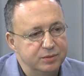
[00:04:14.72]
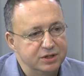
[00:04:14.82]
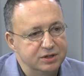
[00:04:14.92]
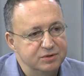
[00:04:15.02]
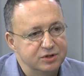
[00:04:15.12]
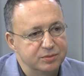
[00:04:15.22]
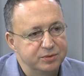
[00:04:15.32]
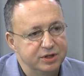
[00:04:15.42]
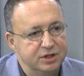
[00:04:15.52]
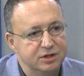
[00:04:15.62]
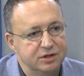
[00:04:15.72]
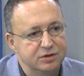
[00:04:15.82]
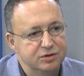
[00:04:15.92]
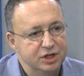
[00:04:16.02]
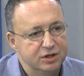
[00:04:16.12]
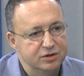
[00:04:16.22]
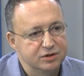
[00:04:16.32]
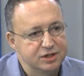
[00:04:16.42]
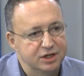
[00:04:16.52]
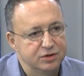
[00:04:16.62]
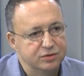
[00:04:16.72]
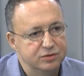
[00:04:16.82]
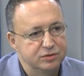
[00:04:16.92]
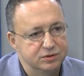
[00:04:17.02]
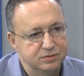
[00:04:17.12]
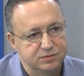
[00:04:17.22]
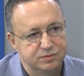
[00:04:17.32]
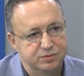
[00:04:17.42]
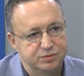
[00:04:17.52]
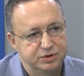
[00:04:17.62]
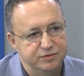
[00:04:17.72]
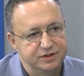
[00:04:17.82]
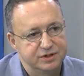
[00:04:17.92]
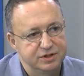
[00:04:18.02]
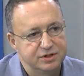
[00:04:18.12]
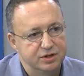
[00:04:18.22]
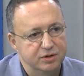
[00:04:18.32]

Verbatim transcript: wyobrażam sobie różnego rodzaju inwestycje.